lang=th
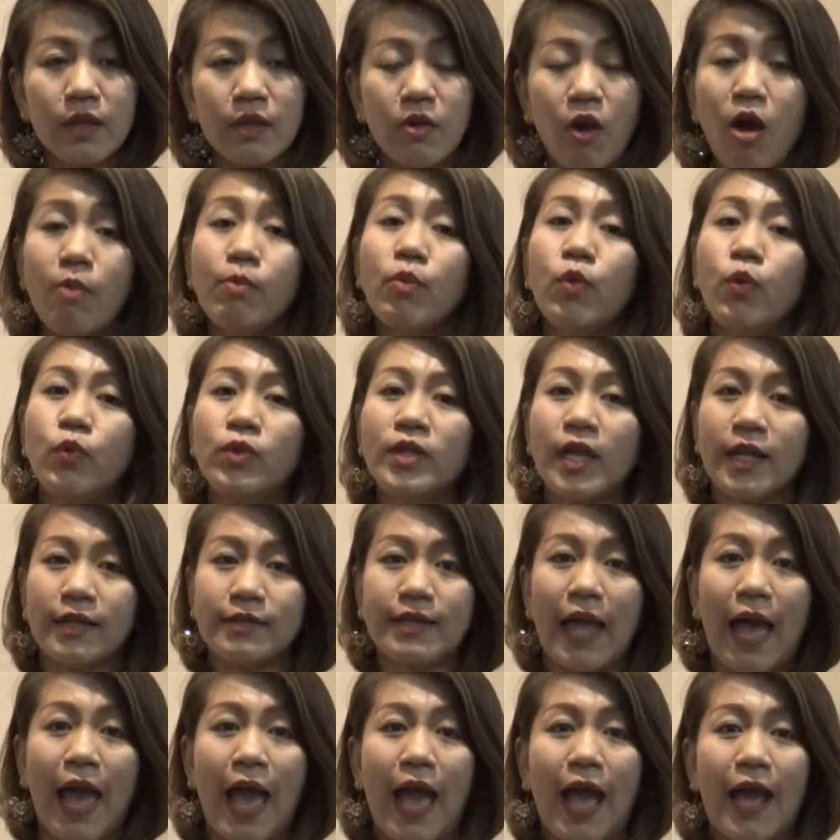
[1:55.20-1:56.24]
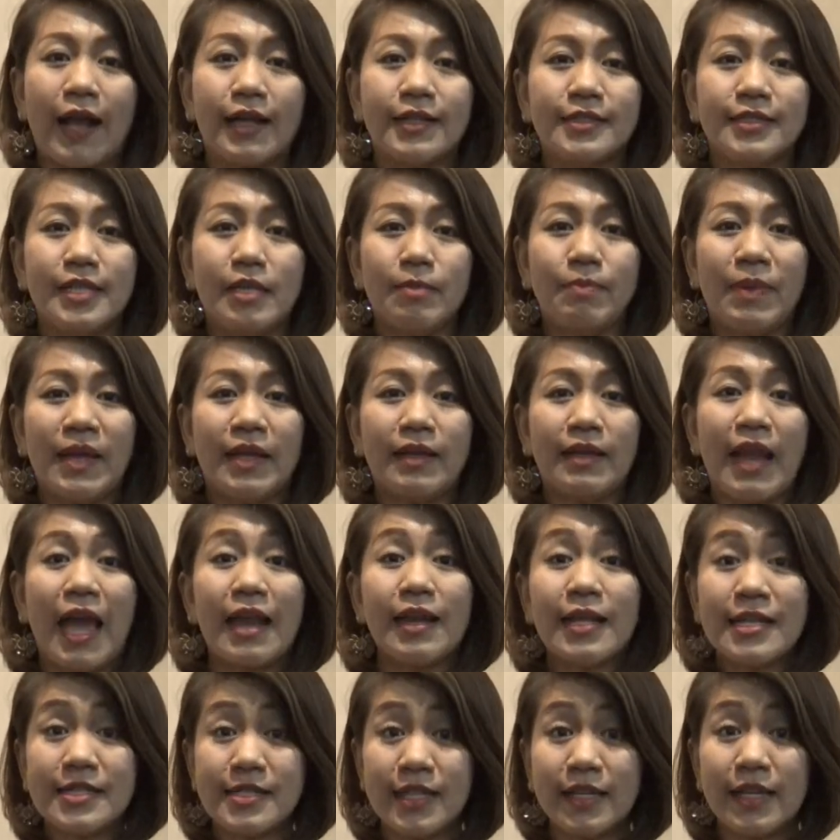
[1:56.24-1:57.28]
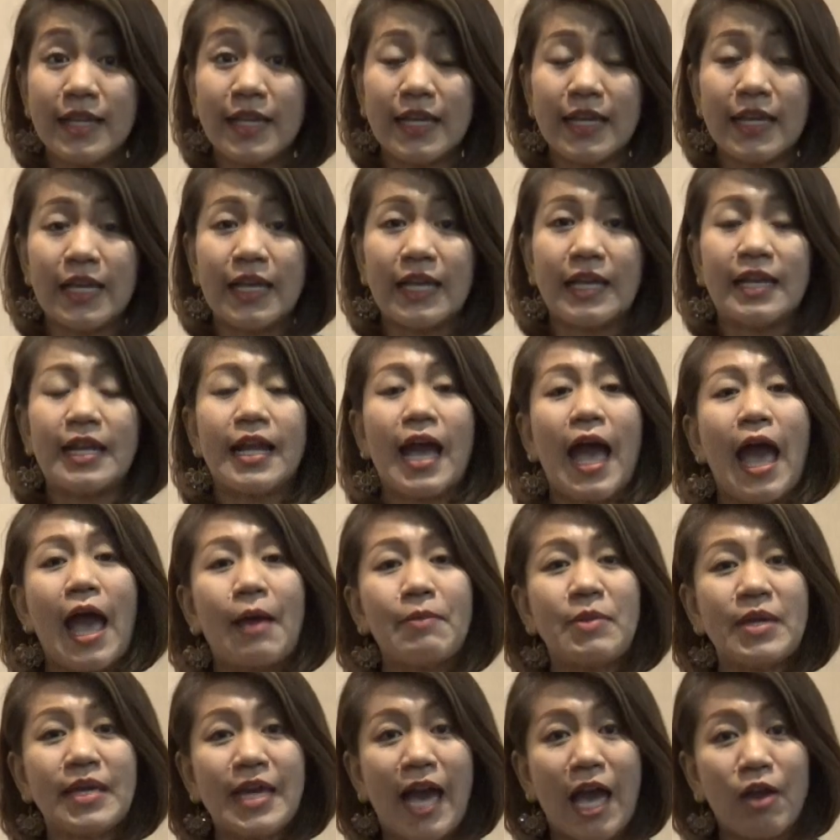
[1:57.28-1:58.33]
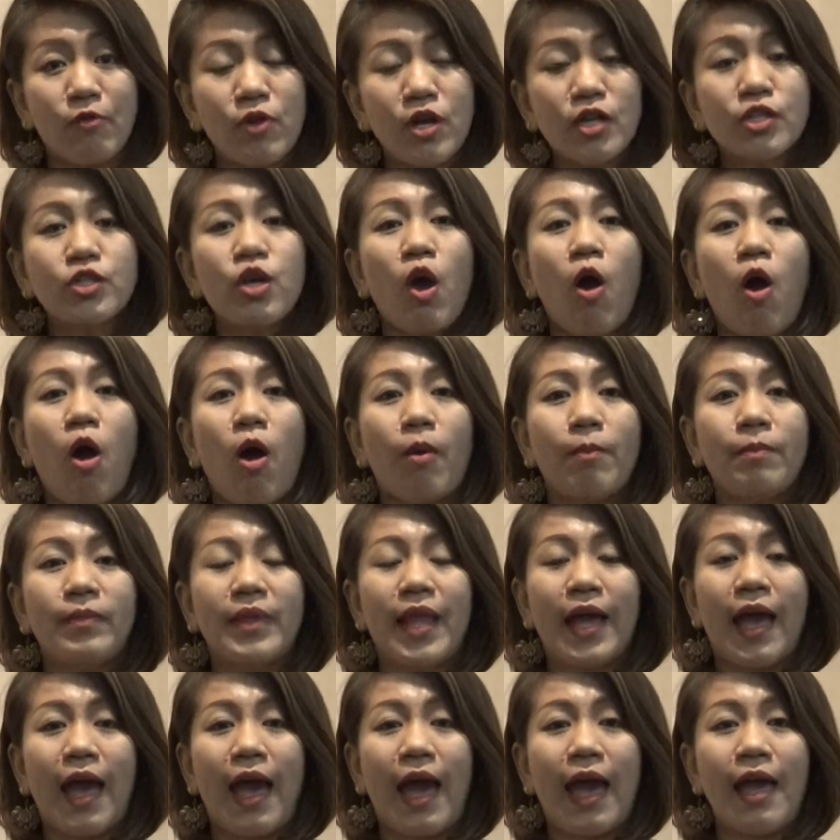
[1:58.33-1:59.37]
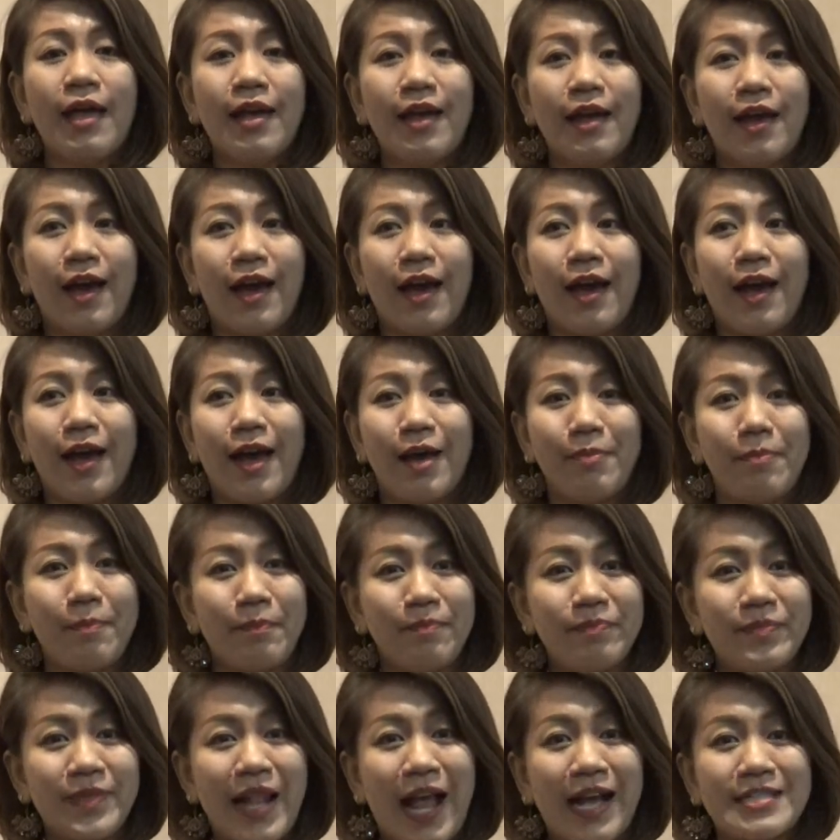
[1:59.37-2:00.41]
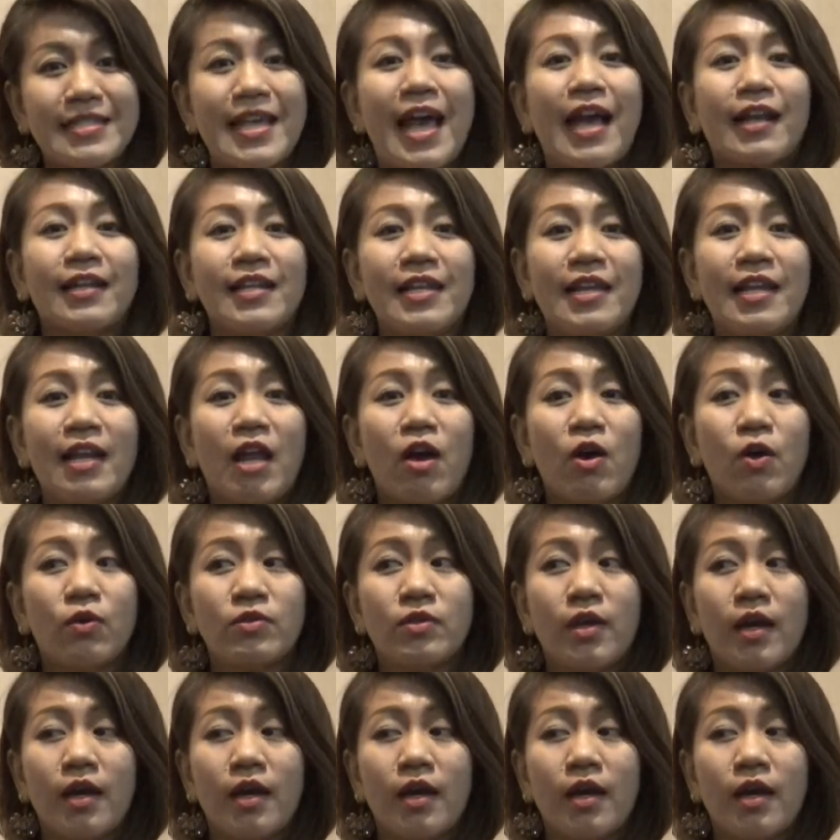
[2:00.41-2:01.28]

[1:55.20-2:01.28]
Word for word: ข้อมูลต่างๆ ที่เป็นด้านทฤษฎีนะคะมีการเวิร์กช็อปนะคะหลังจากที่เรา